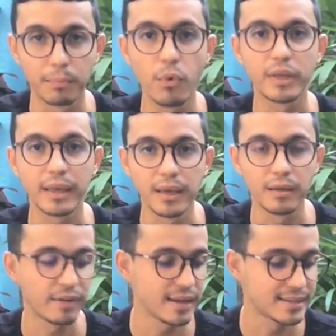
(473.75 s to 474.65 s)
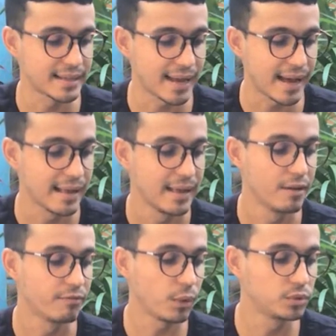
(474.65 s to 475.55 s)
porque vai estar
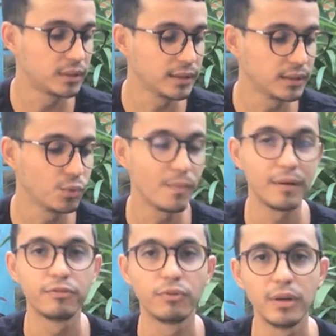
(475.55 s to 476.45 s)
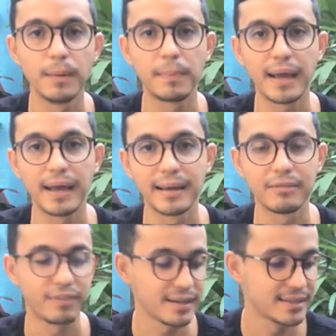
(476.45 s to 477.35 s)
faltando uma folha para
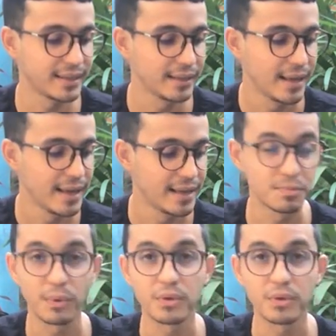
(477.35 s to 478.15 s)
ela fazer esse